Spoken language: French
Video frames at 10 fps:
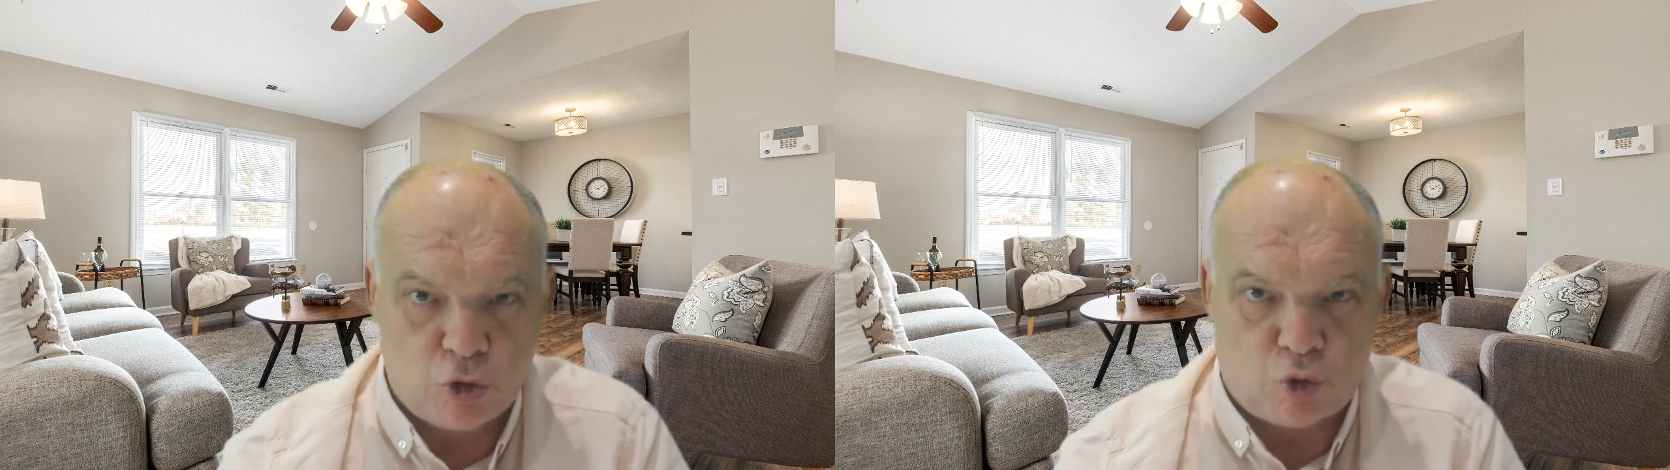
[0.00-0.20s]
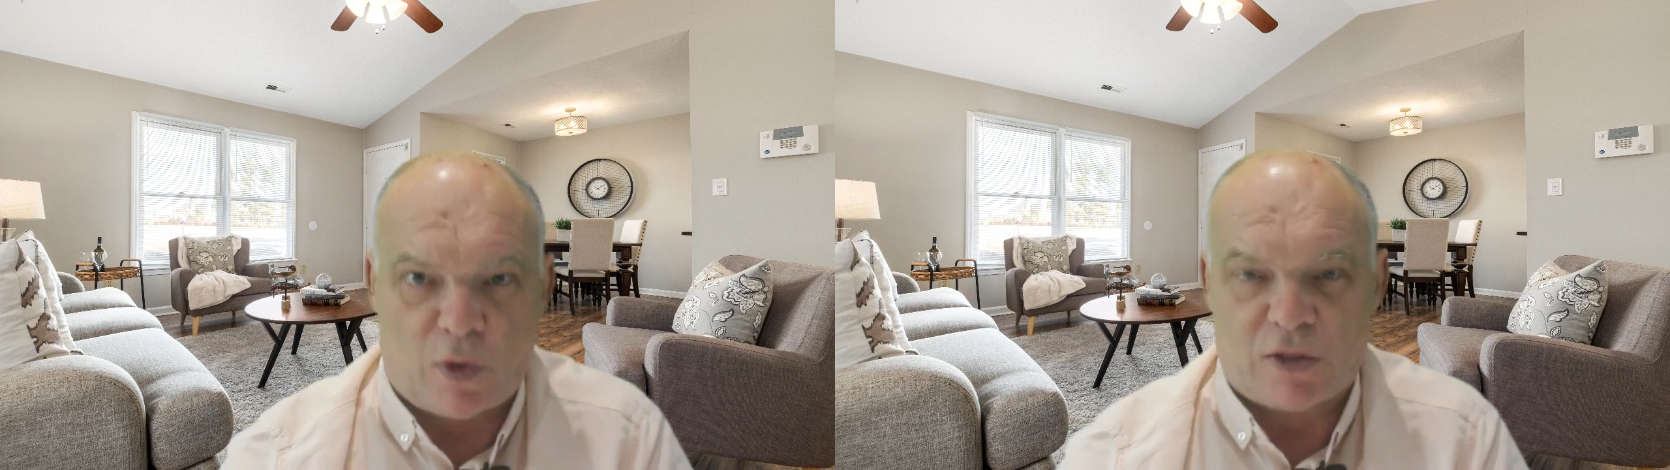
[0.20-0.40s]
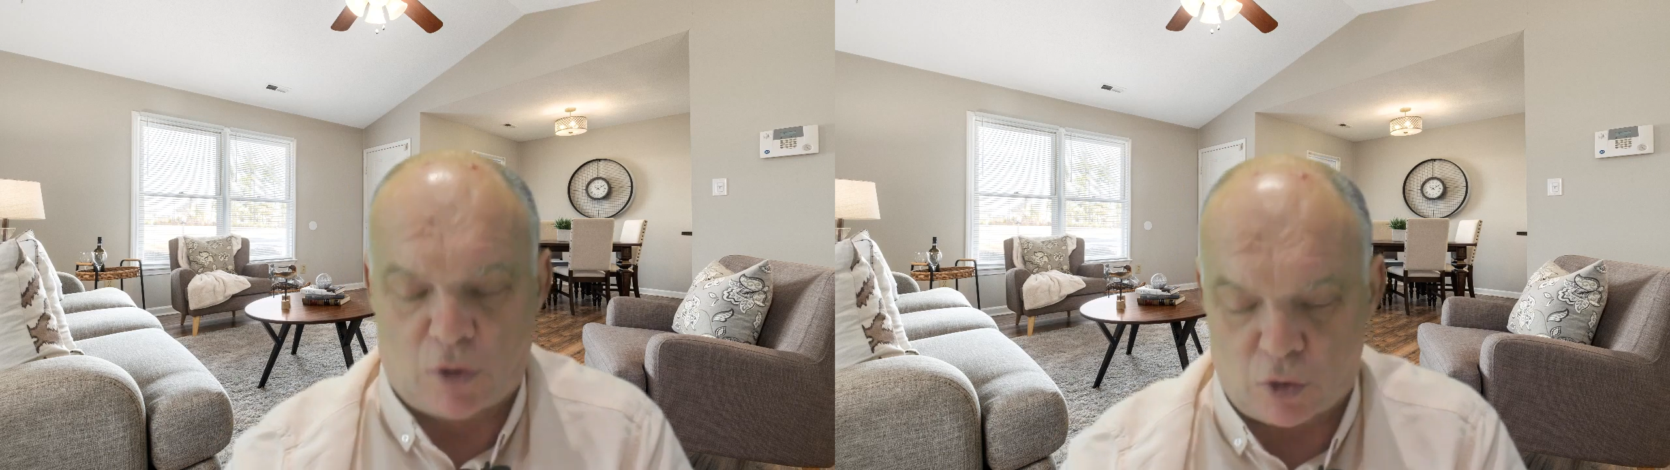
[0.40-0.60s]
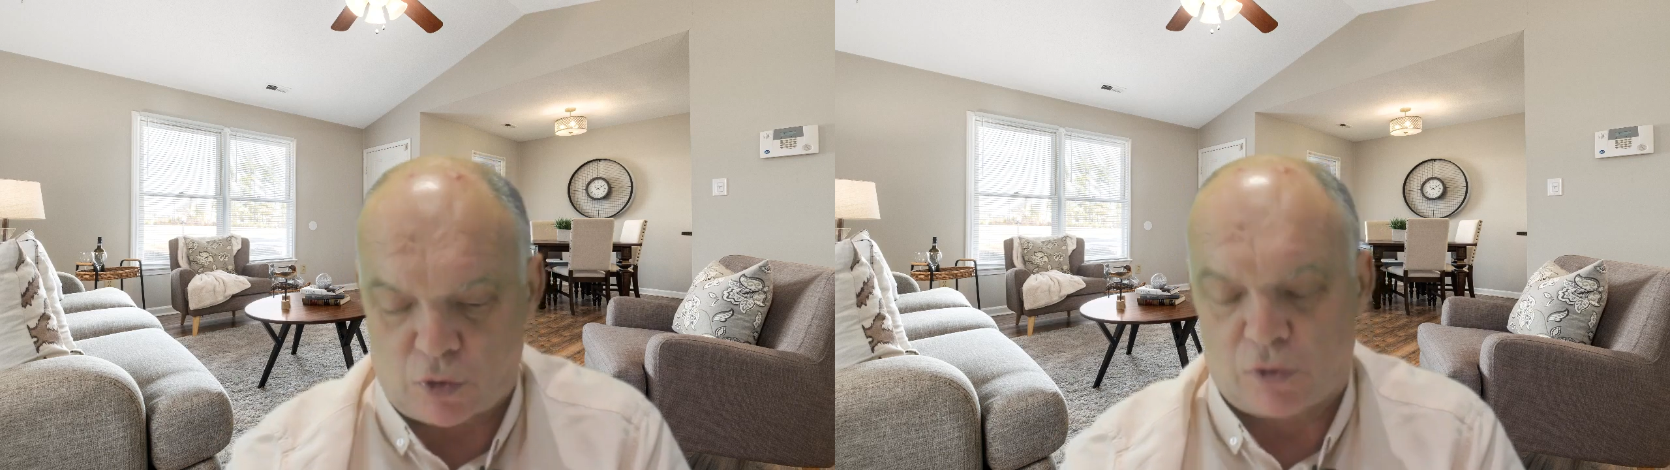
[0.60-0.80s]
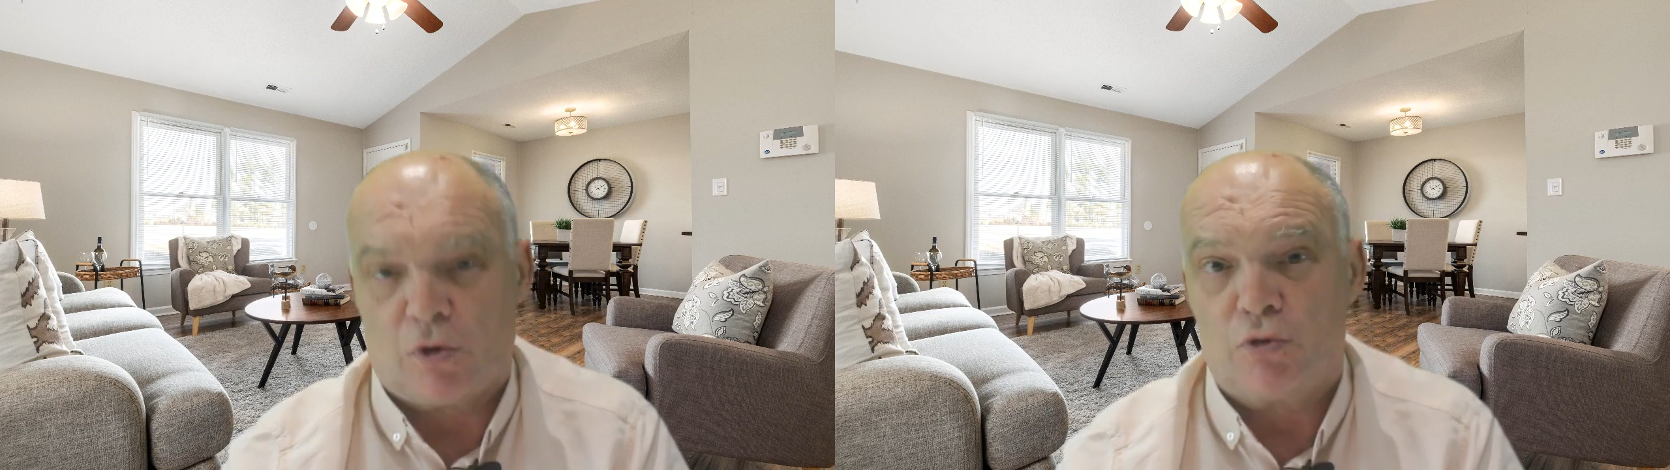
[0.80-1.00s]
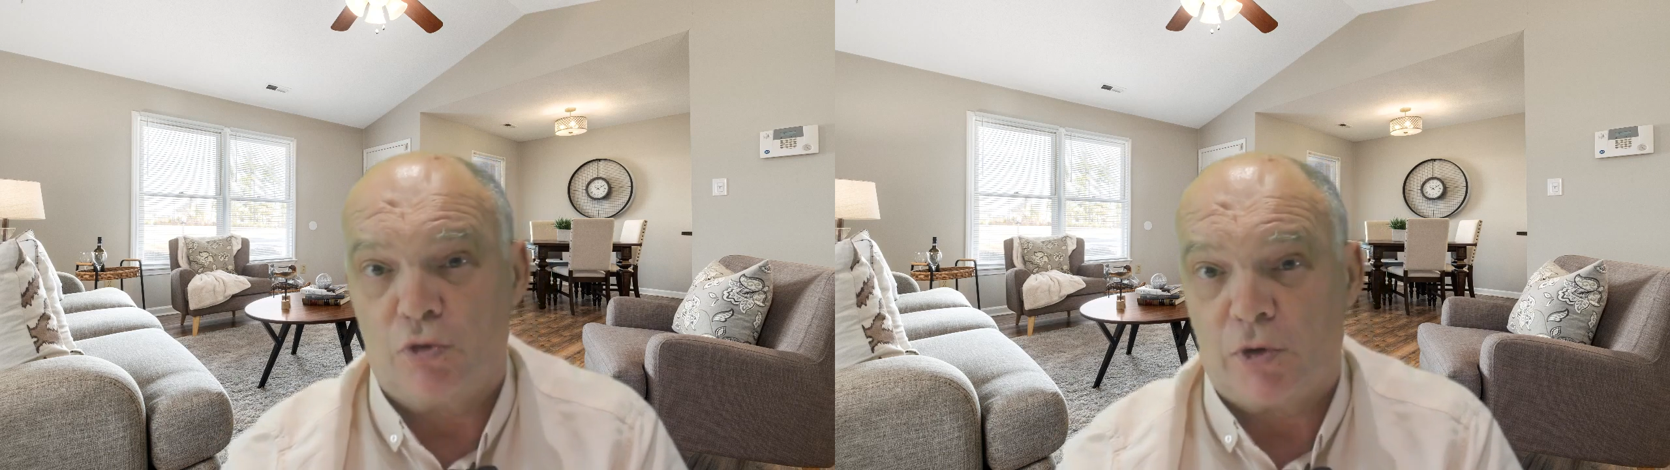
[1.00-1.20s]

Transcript: 360